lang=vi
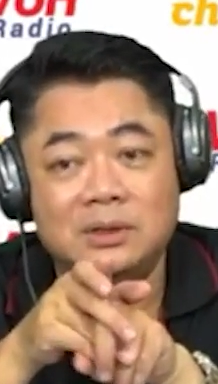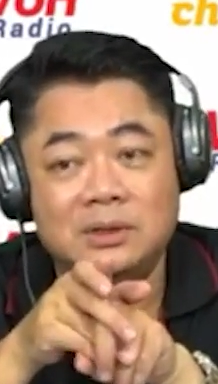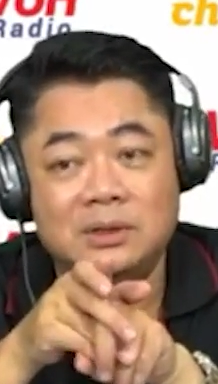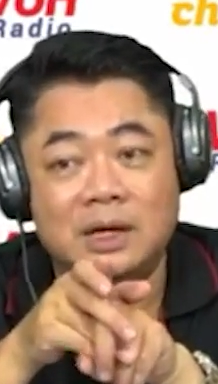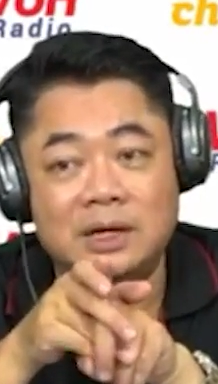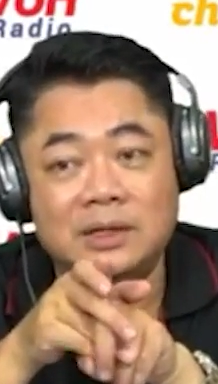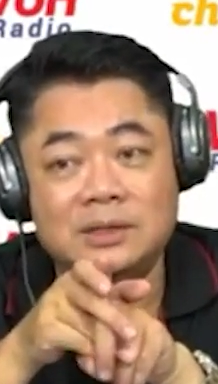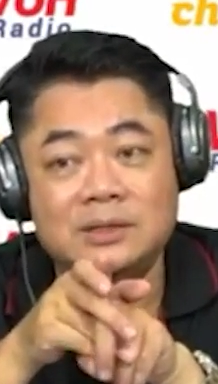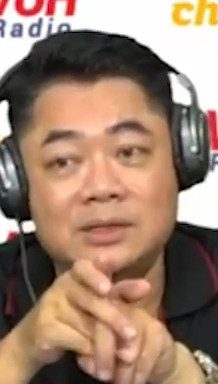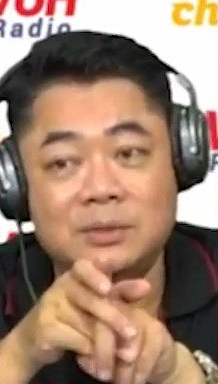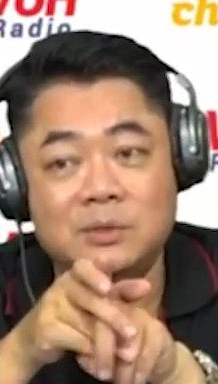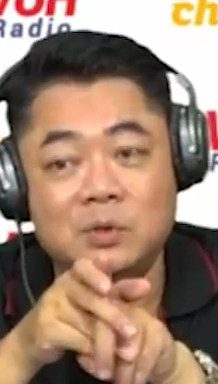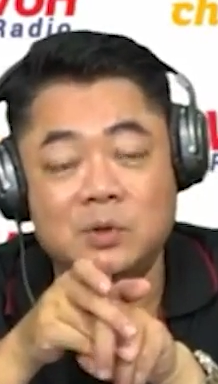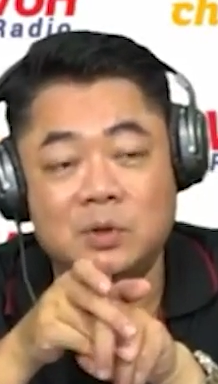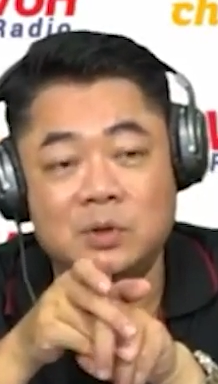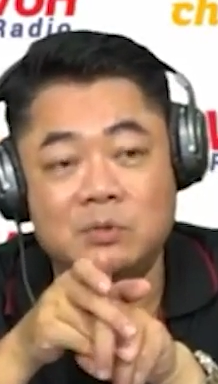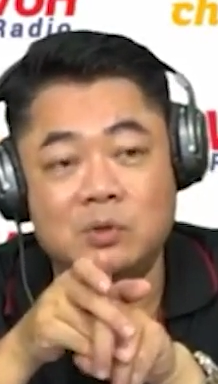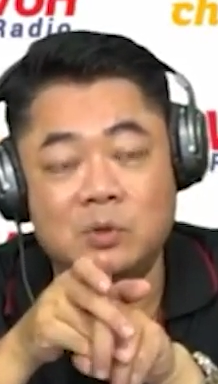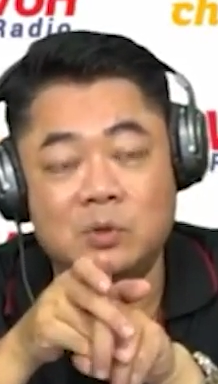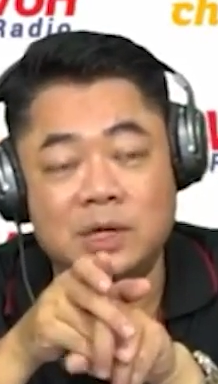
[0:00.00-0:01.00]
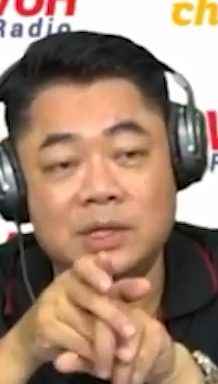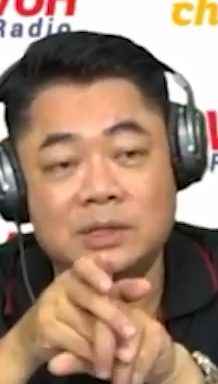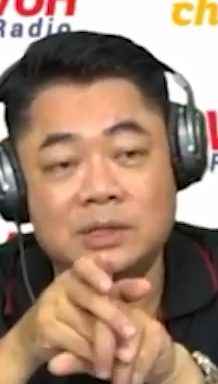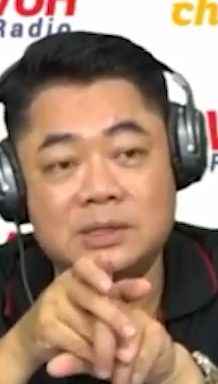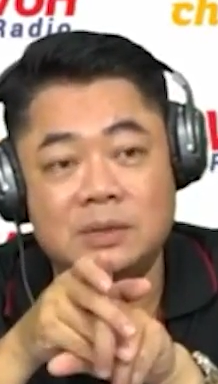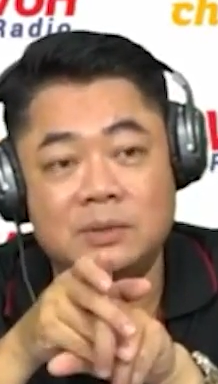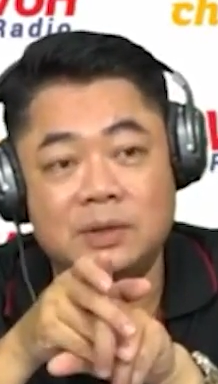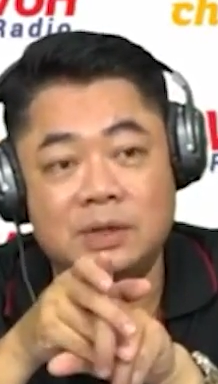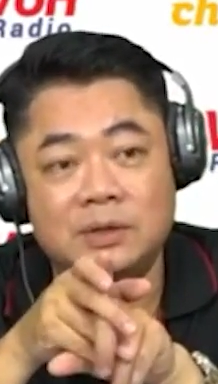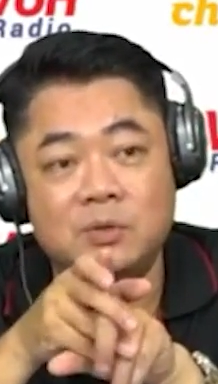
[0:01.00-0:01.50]
đấy chị mua ở vùng đấy
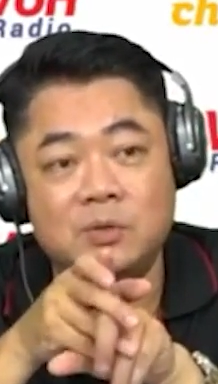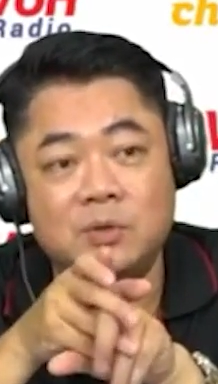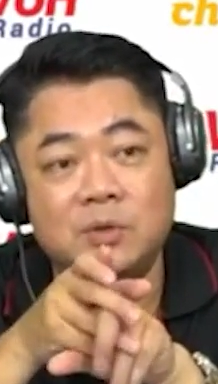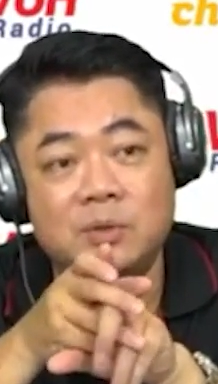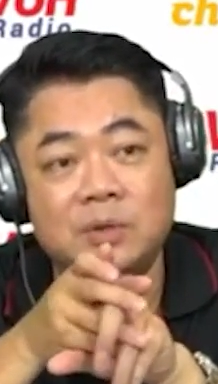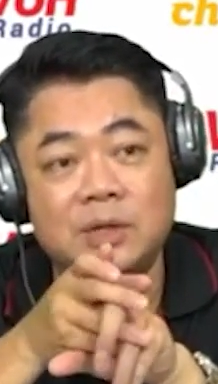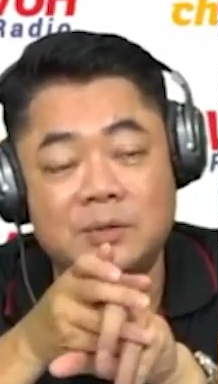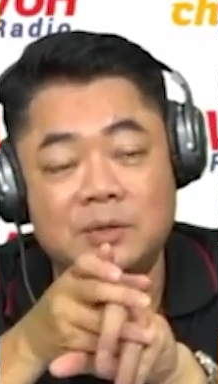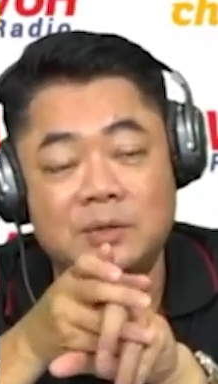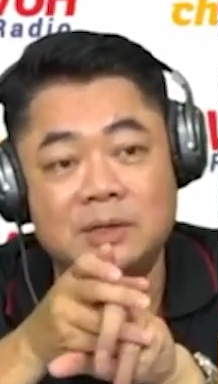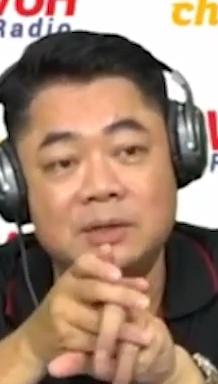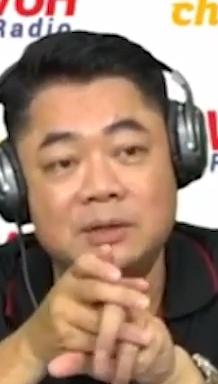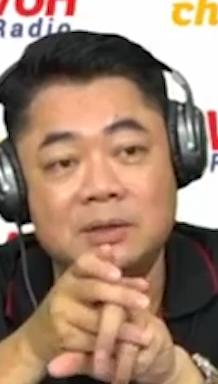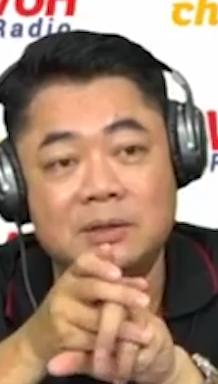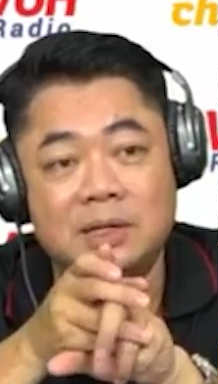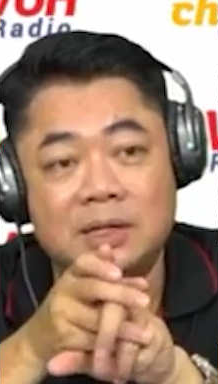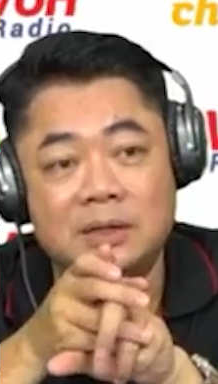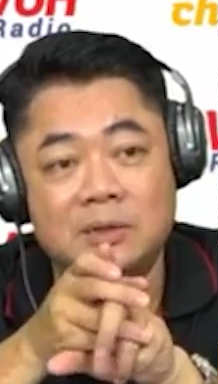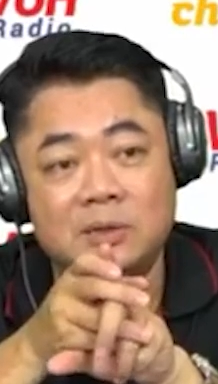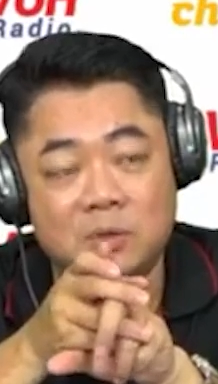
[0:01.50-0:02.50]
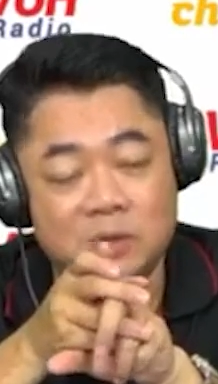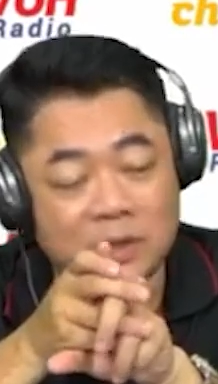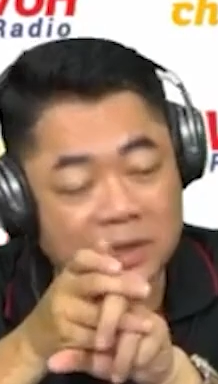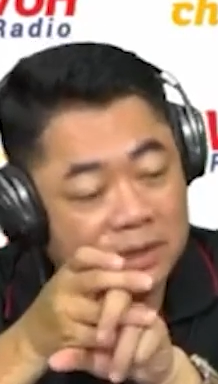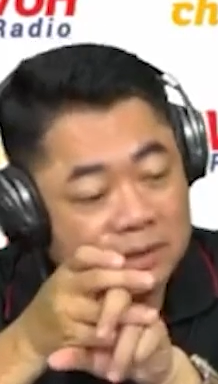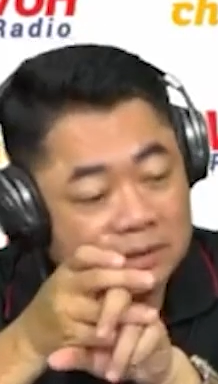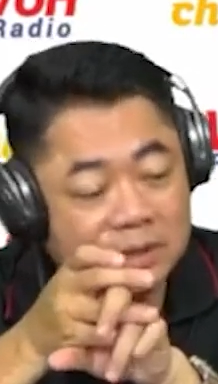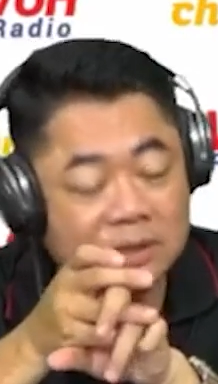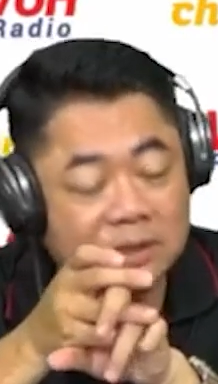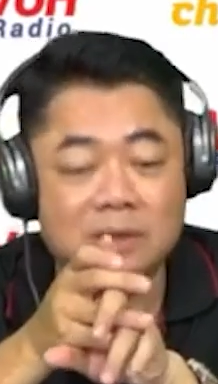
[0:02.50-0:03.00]
sau này khu công nghiệp các thứ nó lên khu đấy
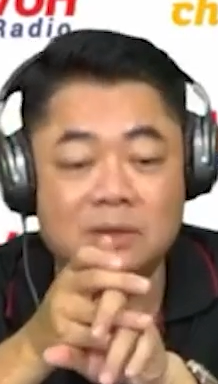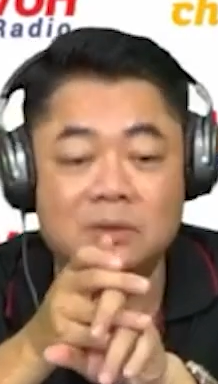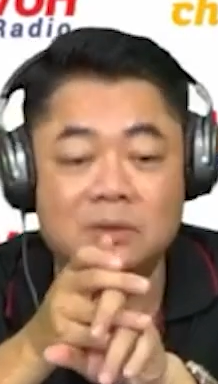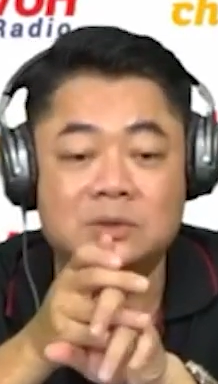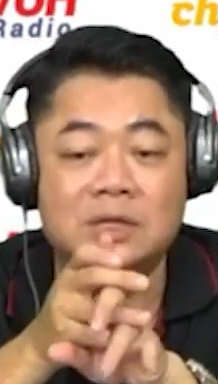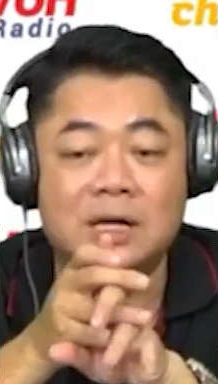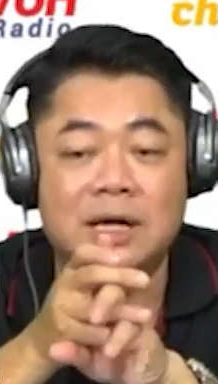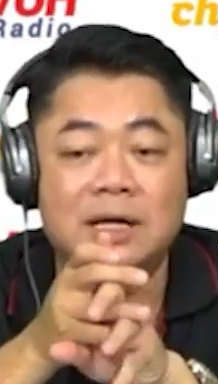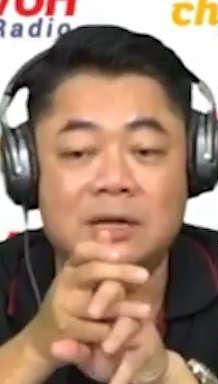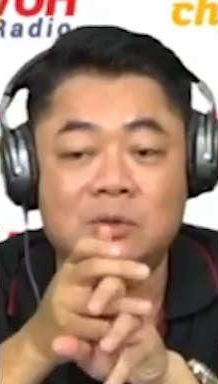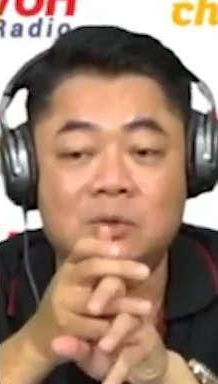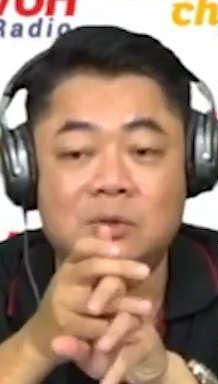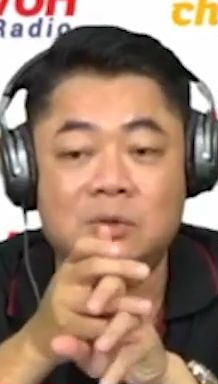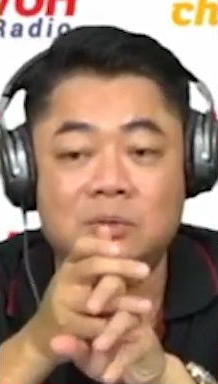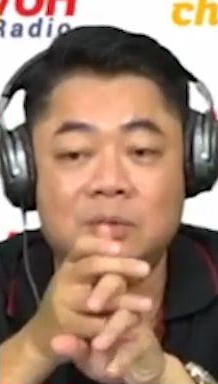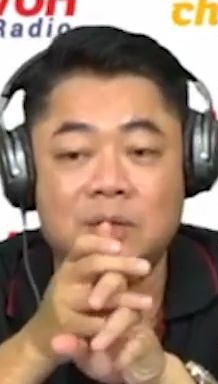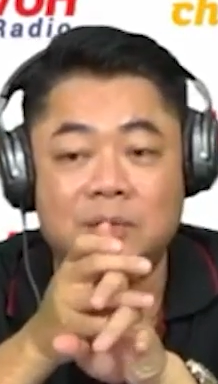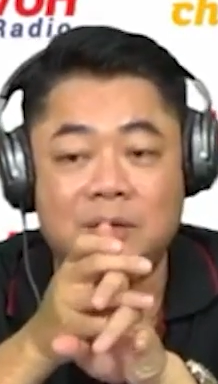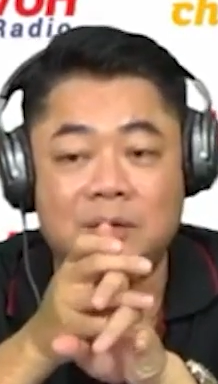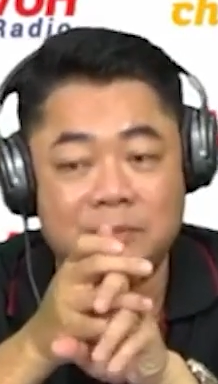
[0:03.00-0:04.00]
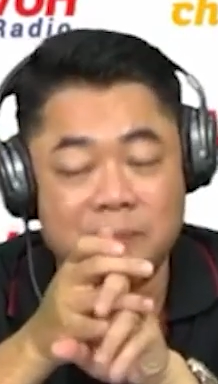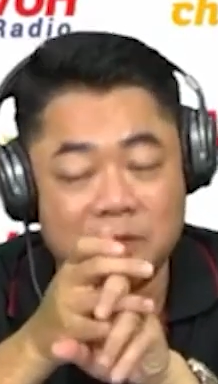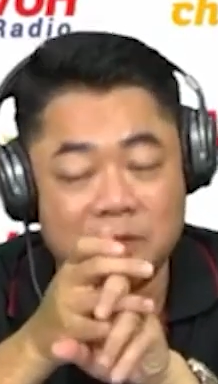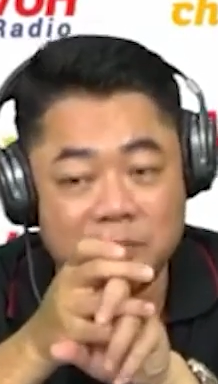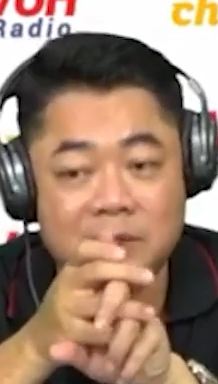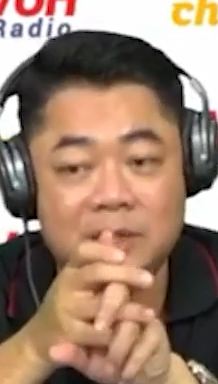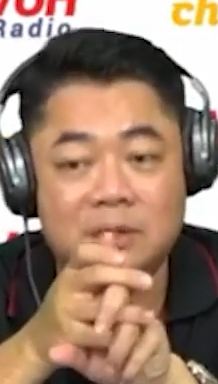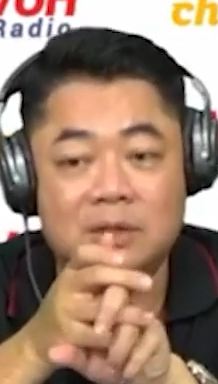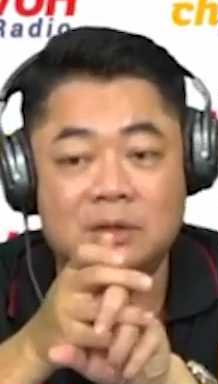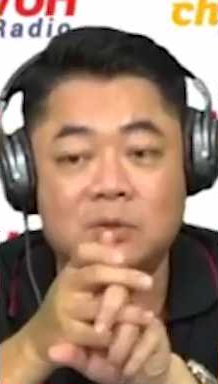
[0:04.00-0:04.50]
là rất nhiều dự án khu công nghiệp em được
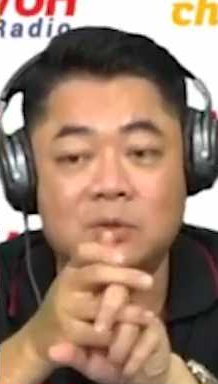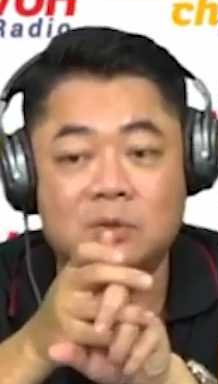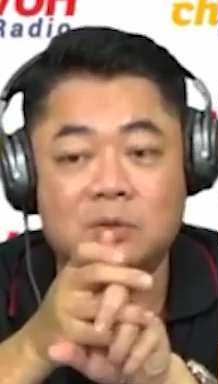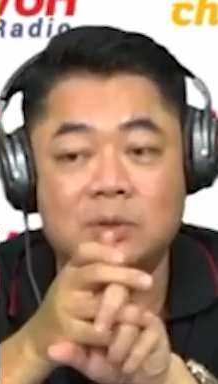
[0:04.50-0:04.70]
biết là khu